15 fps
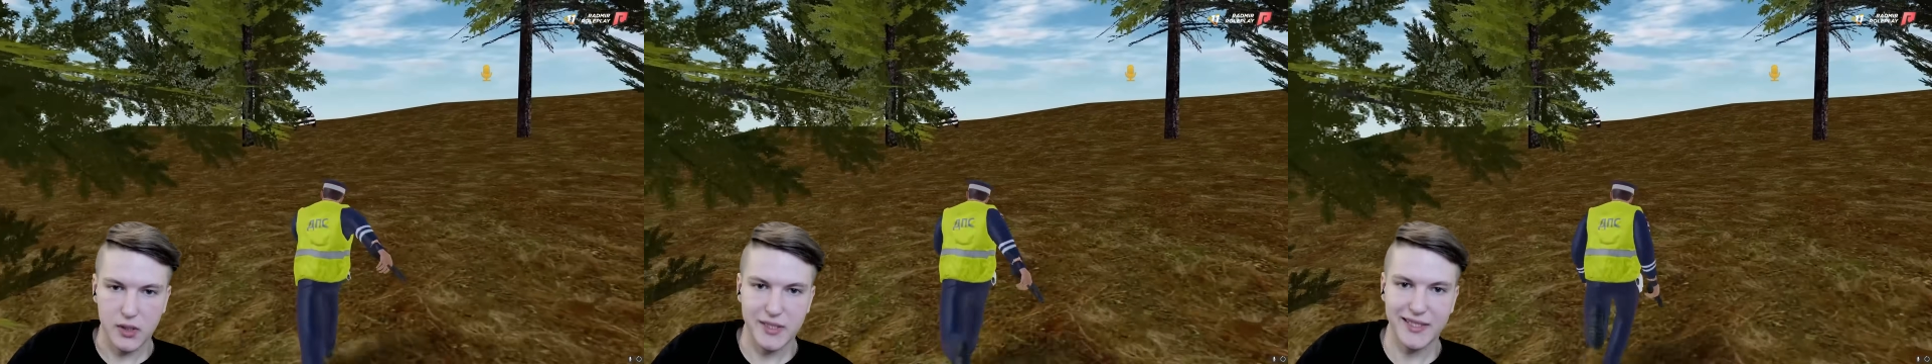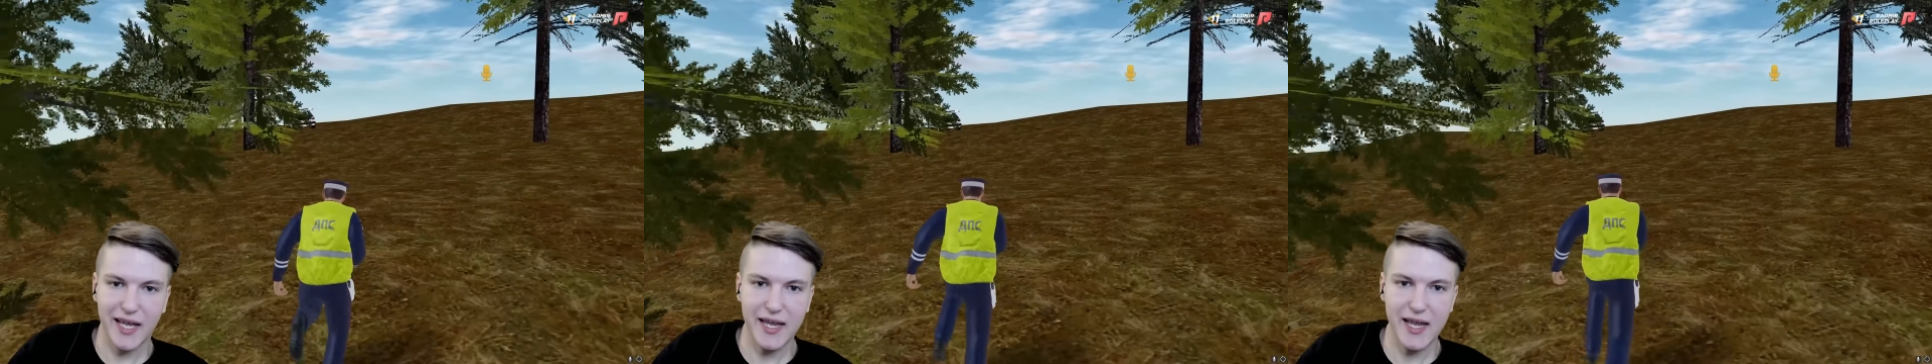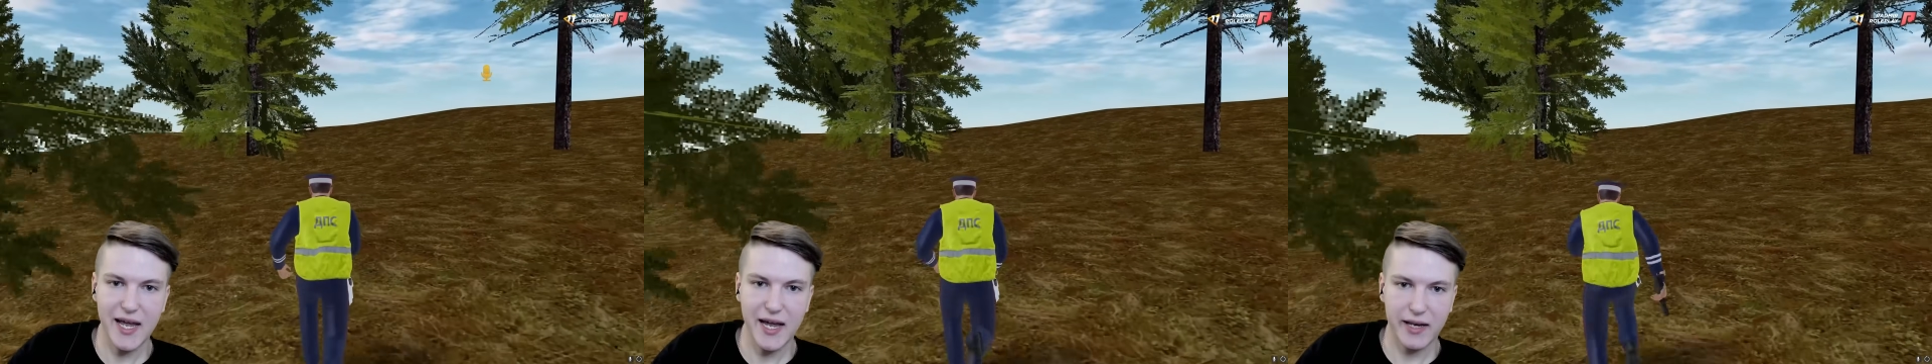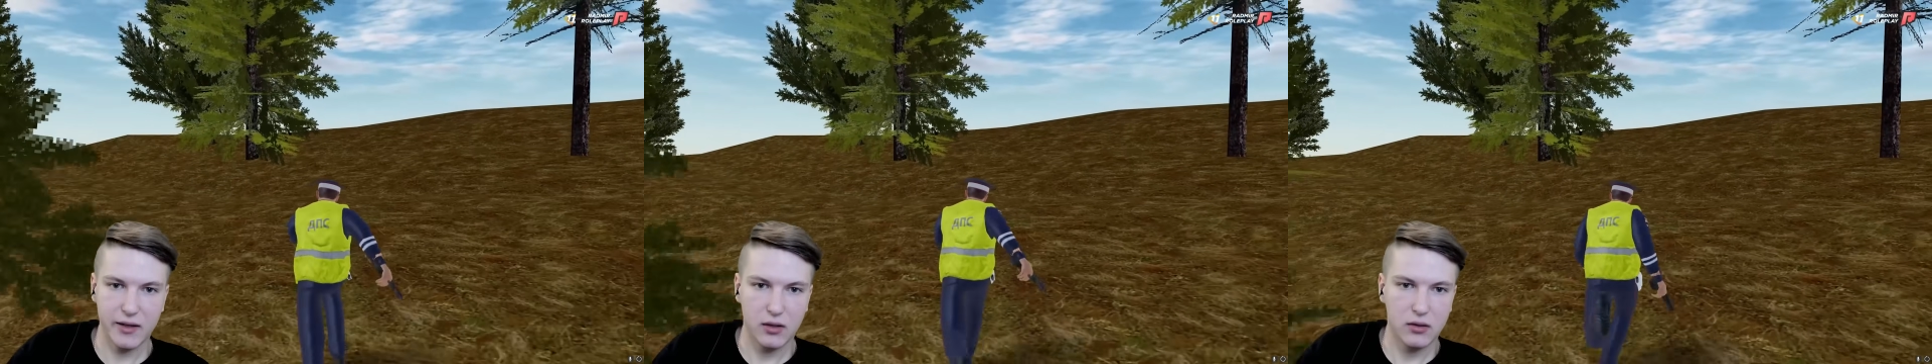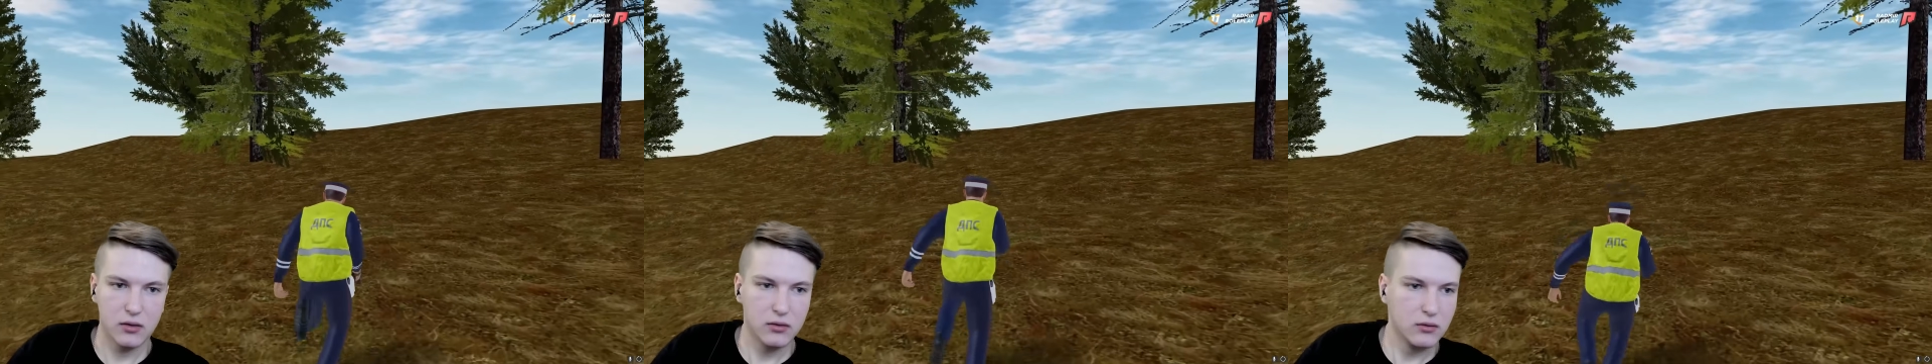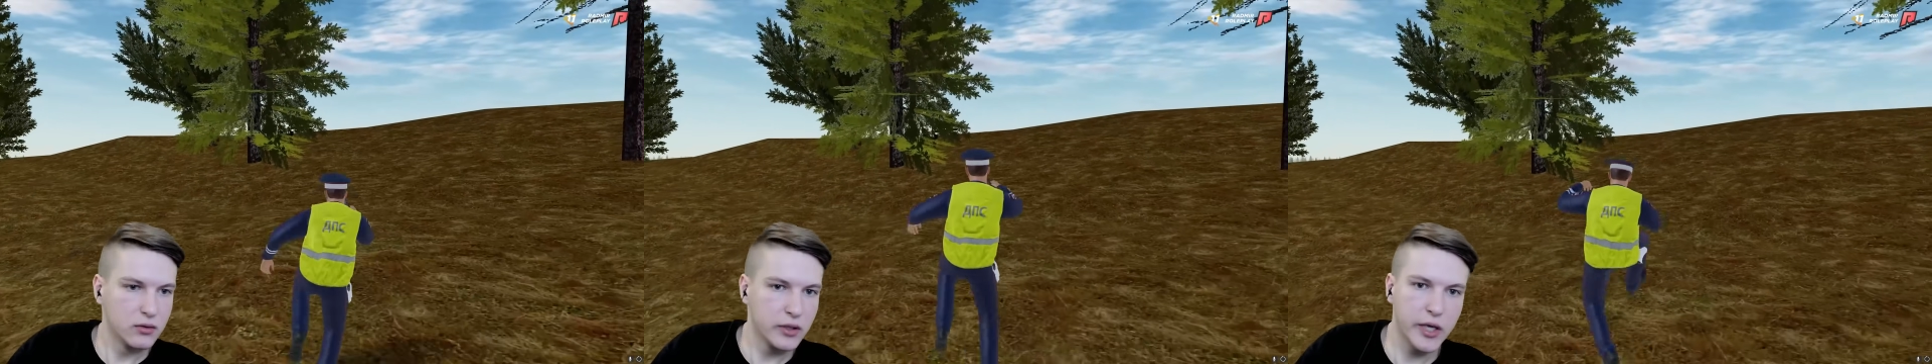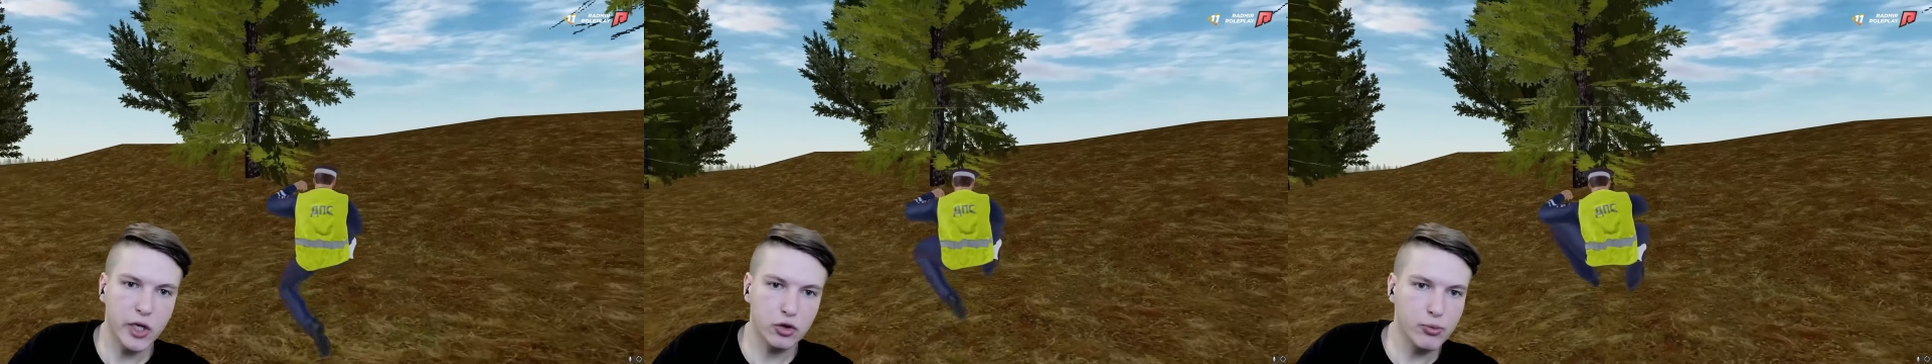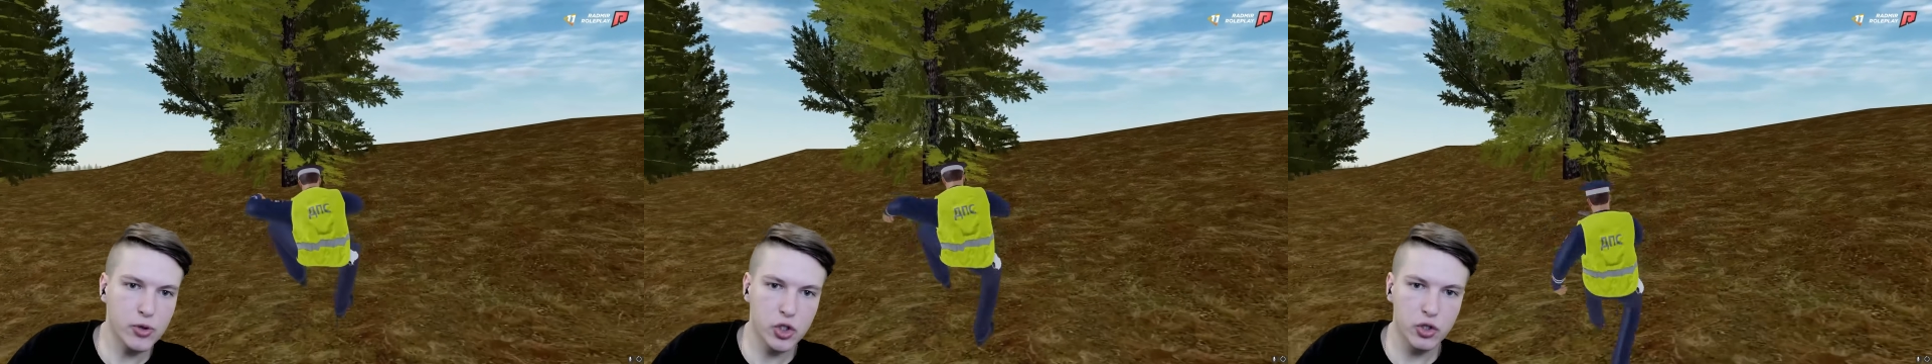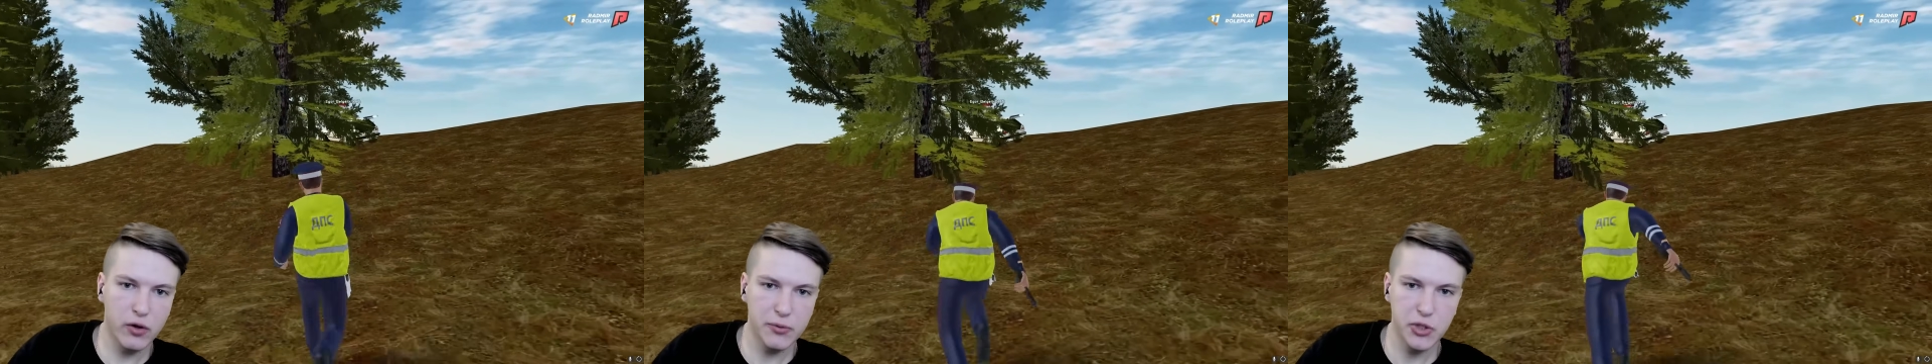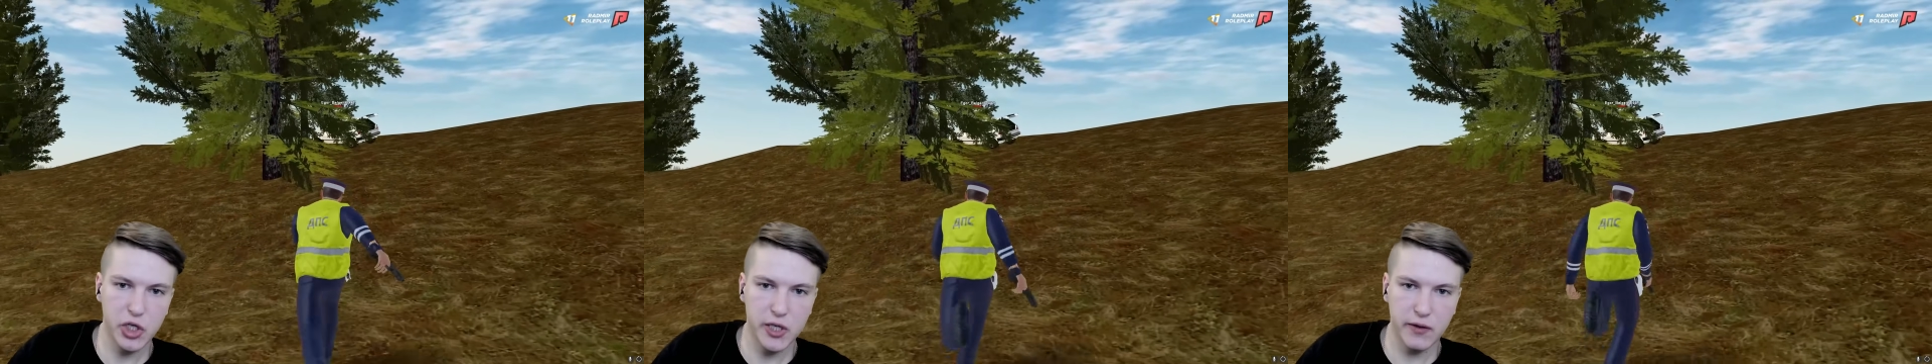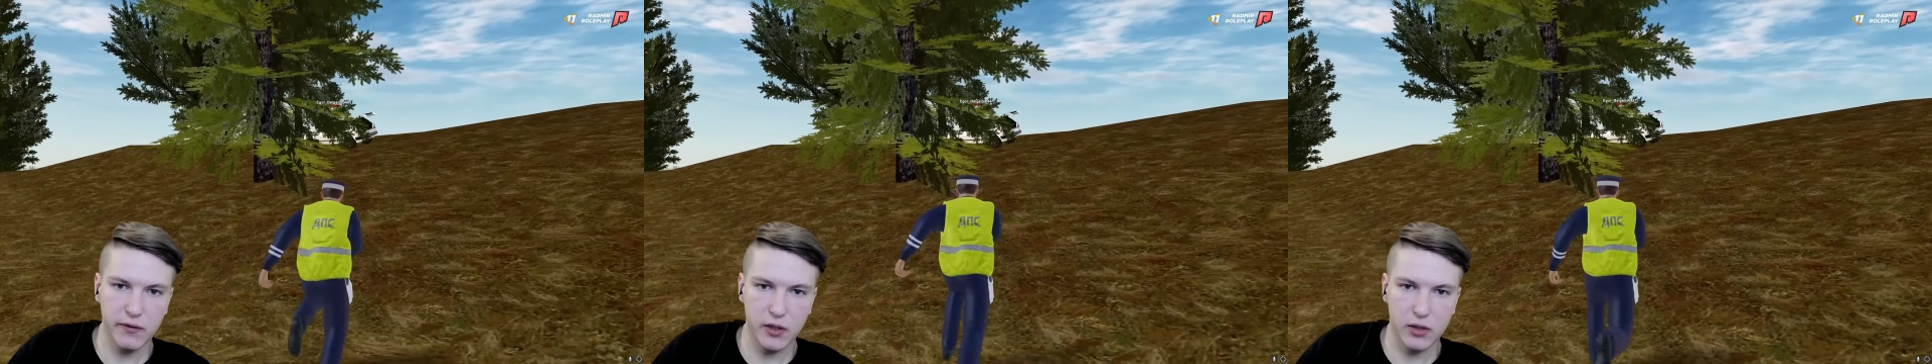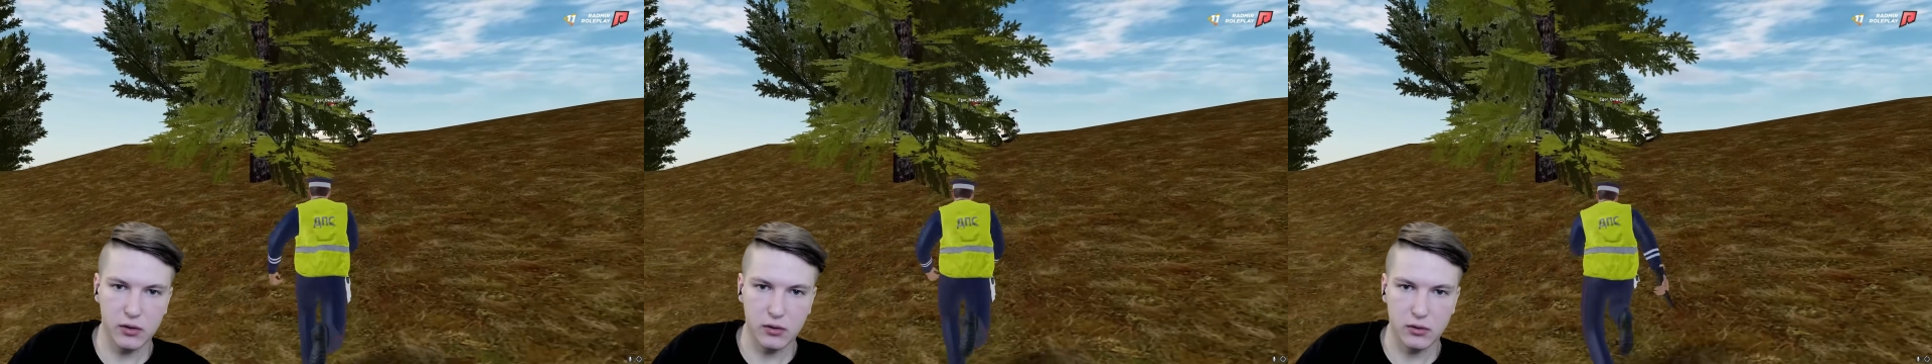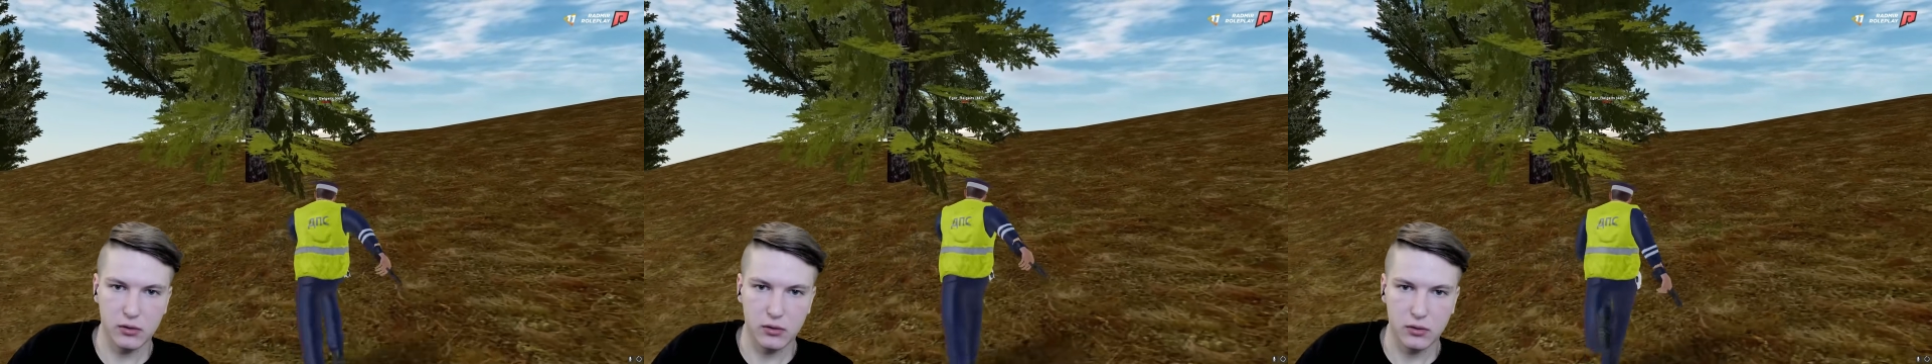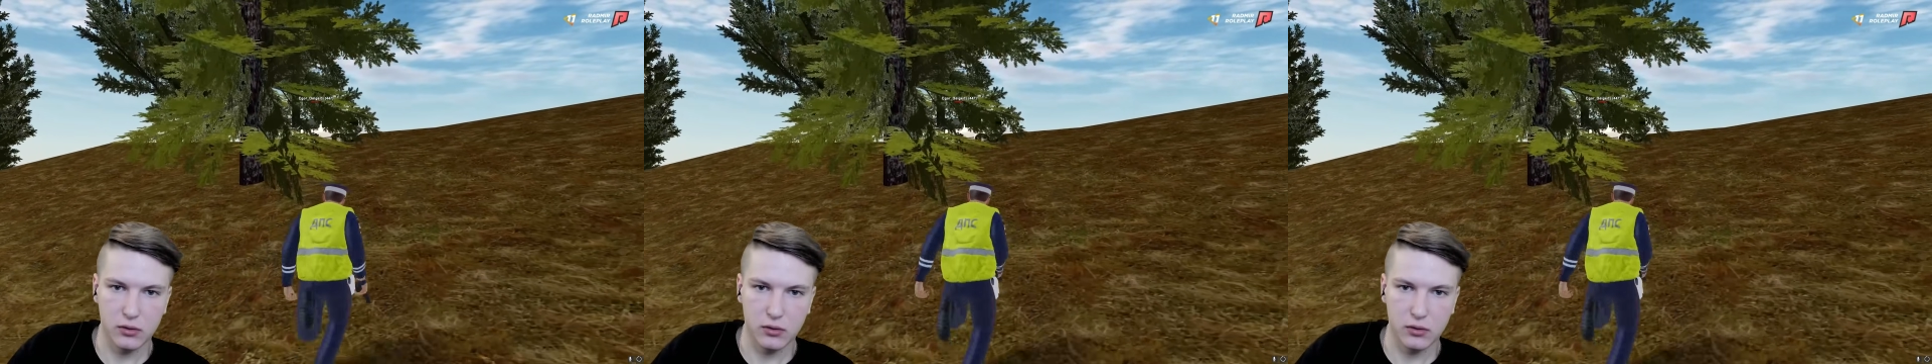Стоять. Я эту машину вообще не видел.